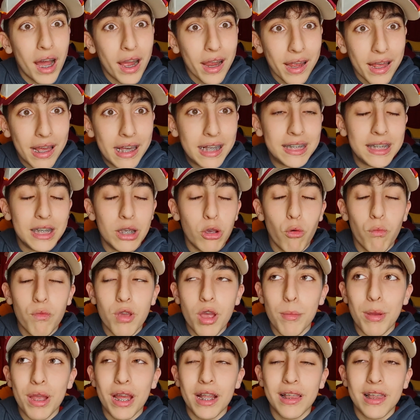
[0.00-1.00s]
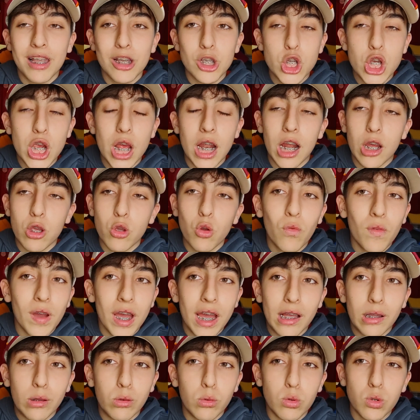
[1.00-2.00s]
anche se ovviamente c'è la
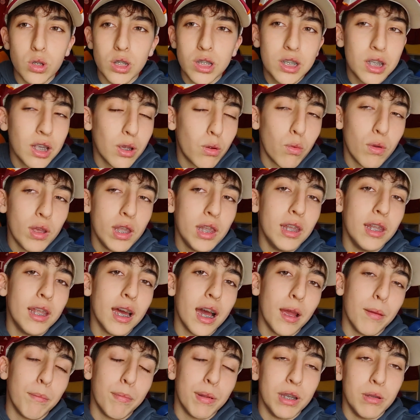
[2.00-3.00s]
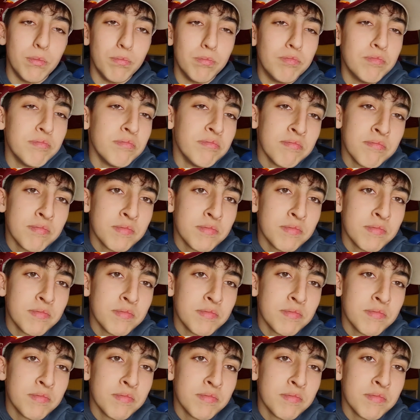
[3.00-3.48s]
Juventus e quindi dai, prim-